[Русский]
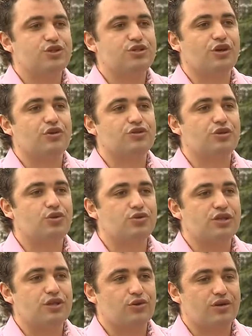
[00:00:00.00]
очень очень серьезные
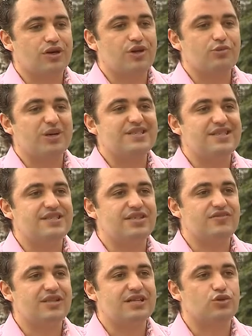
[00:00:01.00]
люди, которые играют по
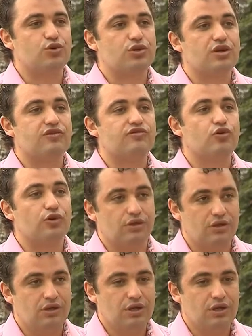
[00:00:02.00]
10-12 турниров в год.